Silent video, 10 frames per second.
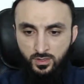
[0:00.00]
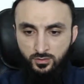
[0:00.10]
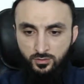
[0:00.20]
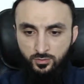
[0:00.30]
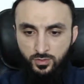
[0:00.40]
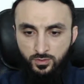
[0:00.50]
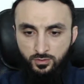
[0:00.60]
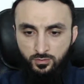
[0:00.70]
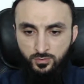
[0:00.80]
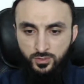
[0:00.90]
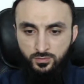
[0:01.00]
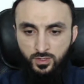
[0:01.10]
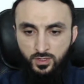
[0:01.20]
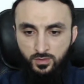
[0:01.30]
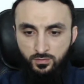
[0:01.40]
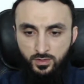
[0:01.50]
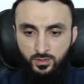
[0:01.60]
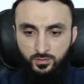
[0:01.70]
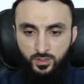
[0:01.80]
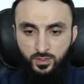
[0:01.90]
Тумсо, в одном из своих
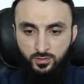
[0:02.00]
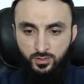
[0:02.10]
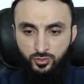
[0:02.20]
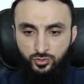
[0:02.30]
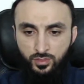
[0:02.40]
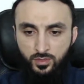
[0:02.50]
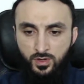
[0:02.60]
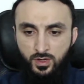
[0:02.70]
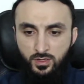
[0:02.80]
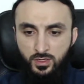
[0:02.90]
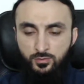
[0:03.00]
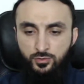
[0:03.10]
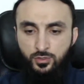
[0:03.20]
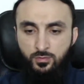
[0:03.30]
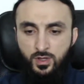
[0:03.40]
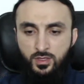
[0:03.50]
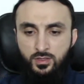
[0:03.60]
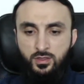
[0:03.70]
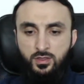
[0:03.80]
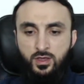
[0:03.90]
эфиров ты говорил, что Навальный не
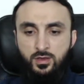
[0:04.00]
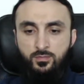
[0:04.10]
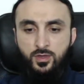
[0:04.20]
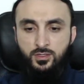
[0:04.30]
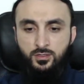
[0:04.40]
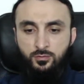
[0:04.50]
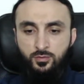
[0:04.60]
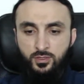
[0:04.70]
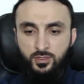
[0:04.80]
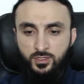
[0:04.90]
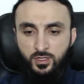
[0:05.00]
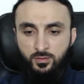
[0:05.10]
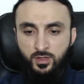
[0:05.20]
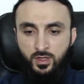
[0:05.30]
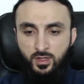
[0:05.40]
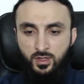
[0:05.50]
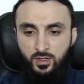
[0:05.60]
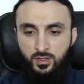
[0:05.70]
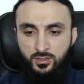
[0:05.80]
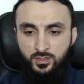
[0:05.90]
мусульманин и не обязан любить ислам.
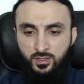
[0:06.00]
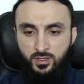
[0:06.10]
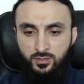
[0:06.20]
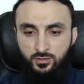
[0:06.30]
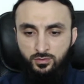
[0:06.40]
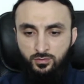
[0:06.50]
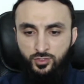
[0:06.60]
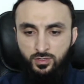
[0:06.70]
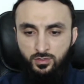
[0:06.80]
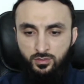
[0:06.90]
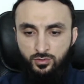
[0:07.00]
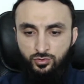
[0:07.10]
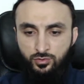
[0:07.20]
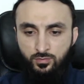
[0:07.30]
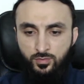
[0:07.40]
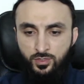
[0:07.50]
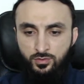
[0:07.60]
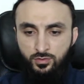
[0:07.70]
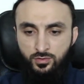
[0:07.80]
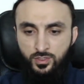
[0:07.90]
Согласен, но уважение должно
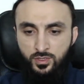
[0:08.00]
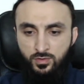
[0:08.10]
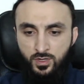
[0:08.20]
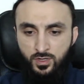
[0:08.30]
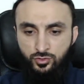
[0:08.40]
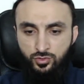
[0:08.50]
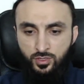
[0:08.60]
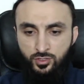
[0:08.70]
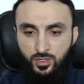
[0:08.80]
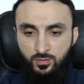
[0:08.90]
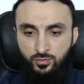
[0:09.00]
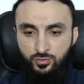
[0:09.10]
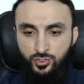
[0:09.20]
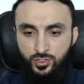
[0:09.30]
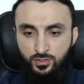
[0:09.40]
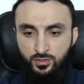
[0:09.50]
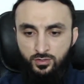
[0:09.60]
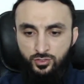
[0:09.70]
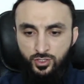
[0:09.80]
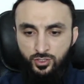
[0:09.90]
быть, он заявляет, что хиджаб –
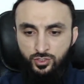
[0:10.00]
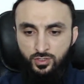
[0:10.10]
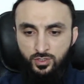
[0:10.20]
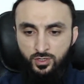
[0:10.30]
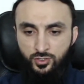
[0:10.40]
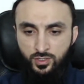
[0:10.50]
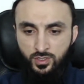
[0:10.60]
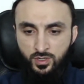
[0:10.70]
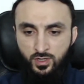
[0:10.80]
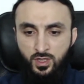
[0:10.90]
унижение женщины, как же так?